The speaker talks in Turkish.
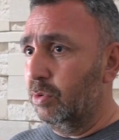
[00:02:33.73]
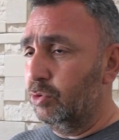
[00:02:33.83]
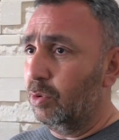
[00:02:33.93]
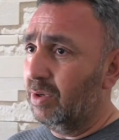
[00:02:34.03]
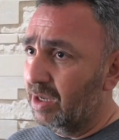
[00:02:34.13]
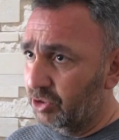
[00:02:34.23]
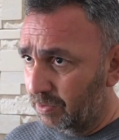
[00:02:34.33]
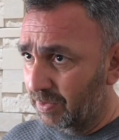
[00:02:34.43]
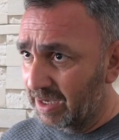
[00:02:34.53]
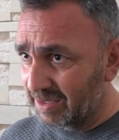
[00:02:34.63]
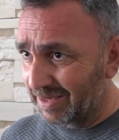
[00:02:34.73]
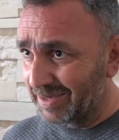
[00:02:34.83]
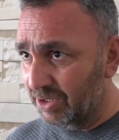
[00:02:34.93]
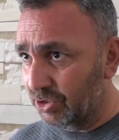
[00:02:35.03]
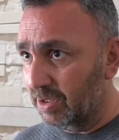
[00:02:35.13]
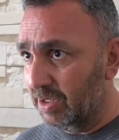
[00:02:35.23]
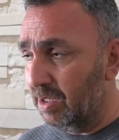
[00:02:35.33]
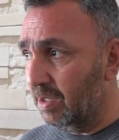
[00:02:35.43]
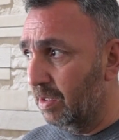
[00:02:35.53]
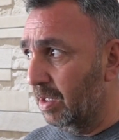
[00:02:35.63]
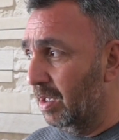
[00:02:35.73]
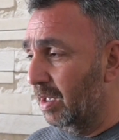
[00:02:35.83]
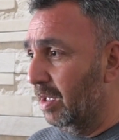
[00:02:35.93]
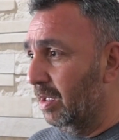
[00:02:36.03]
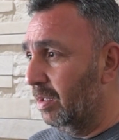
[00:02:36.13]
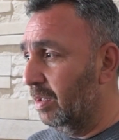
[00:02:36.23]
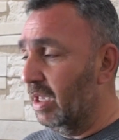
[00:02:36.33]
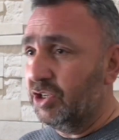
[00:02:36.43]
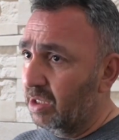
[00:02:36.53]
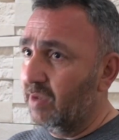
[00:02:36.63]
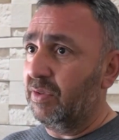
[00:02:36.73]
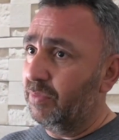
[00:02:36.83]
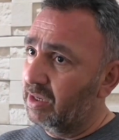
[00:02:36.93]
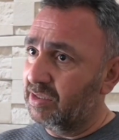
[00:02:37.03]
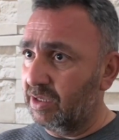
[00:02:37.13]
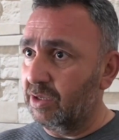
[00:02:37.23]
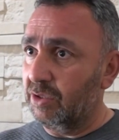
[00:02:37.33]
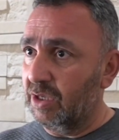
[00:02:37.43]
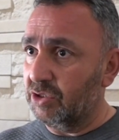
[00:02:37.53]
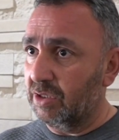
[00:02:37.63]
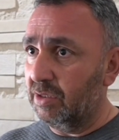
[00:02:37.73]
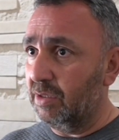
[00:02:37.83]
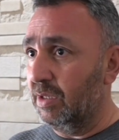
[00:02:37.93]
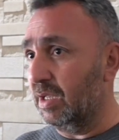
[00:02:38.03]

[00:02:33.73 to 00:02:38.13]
sokağa çıkma yasağı dışında e, geçen hafta biraz sıkıntı yaşadık.